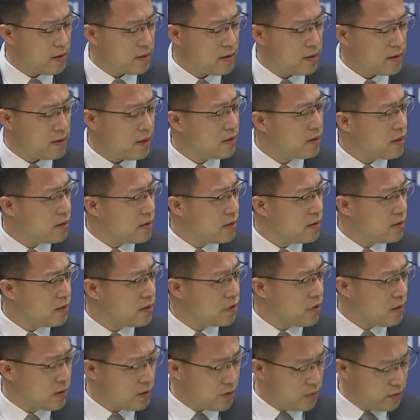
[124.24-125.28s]
在坚持“
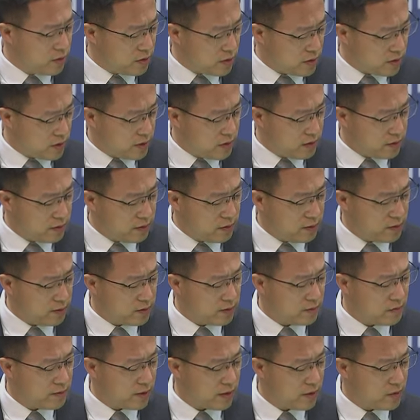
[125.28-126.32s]
九二共
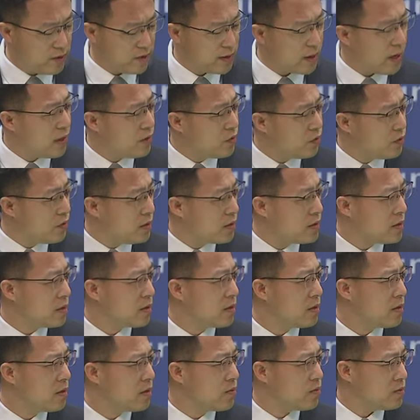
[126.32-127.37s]
识”、反对台独的政
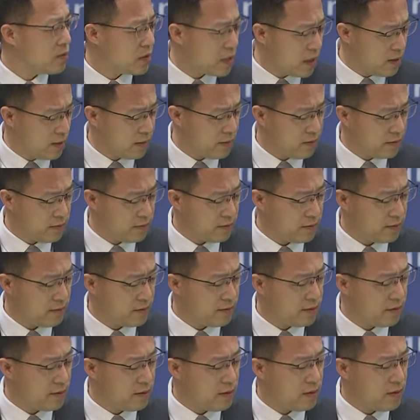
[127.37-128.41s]
治基础上。
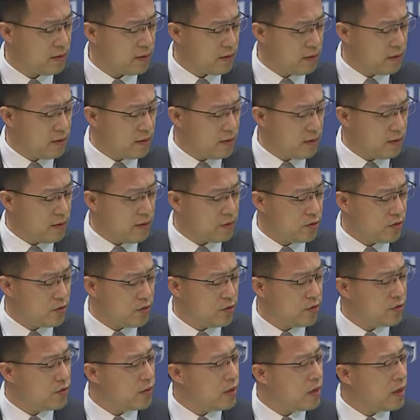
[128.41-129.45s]

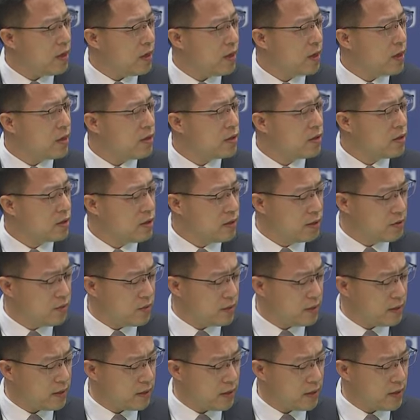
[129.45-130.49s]
就两岸政治
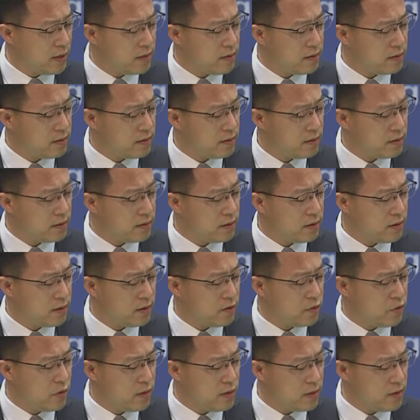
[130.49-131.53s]
问题和
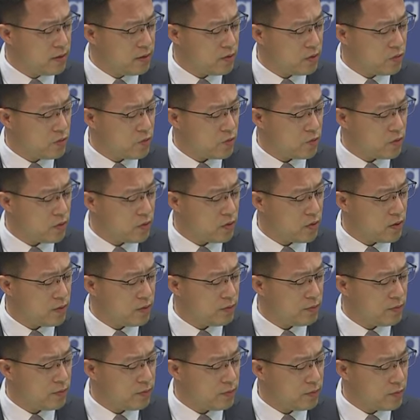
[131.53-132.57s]
推进祖
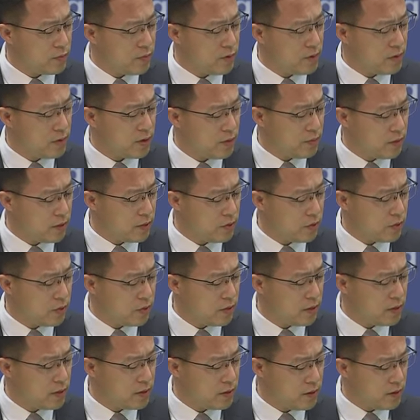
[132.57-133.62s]
国和平统
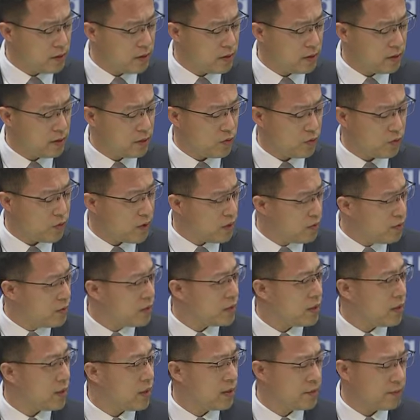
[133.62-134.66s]
一进程有关问
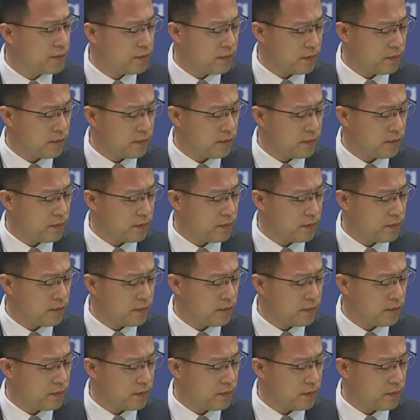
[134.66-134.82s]
题